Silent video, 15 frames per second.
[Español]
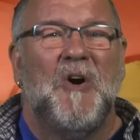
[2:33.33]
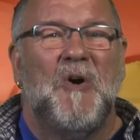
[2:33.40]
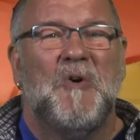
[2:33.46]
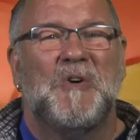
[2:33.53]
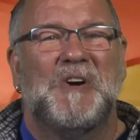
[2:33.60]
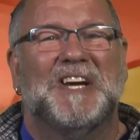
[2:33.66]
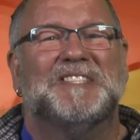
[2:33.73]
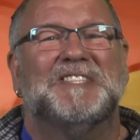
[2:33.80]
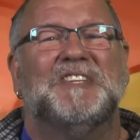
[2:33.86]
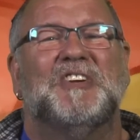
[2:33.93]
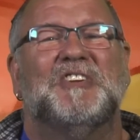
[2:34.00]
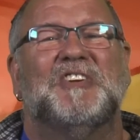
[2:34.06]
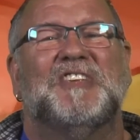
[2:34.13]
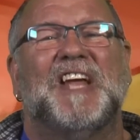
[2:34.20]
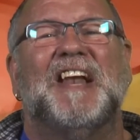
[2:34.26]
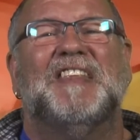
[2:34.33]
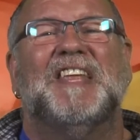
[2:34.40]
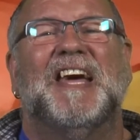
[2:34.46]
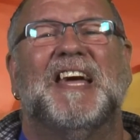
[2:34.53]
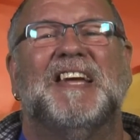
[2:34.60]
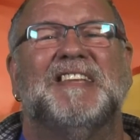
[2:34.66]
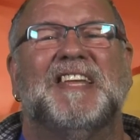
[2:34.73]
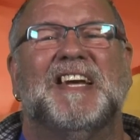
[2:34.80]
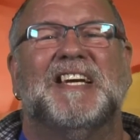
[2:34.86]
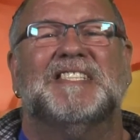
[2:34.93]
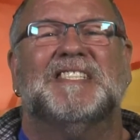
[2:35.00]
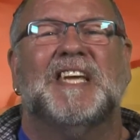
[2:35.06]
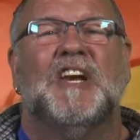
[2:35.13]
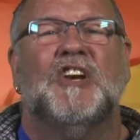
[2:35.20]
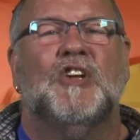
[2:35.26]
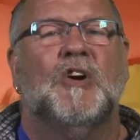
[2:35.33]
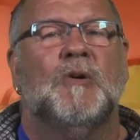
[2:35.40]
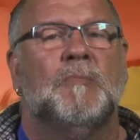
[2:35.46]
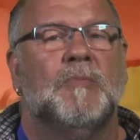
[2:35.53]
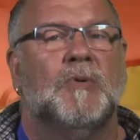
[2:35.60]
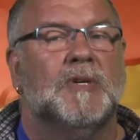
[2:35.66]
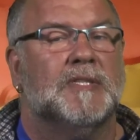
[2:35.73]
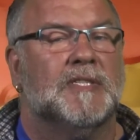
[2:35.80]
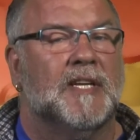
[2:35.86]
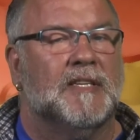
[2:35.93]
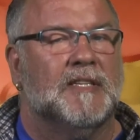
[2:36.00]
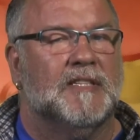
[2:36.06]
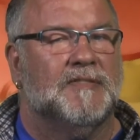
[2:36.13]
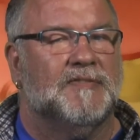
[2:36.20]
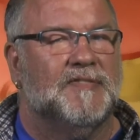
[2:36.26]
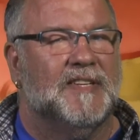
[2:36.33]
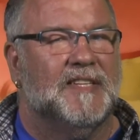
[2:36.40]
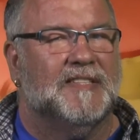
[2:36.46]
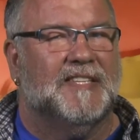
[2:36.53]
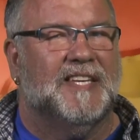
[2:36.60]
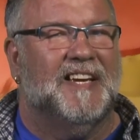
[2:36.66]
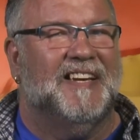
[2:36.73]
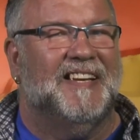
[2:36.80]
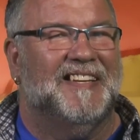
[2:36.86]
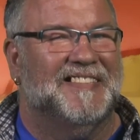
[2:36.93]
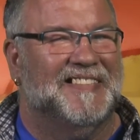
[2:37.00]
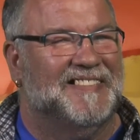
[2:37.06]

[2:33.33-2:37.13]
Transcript: Un éxito total de gente que salió muy satisfecha.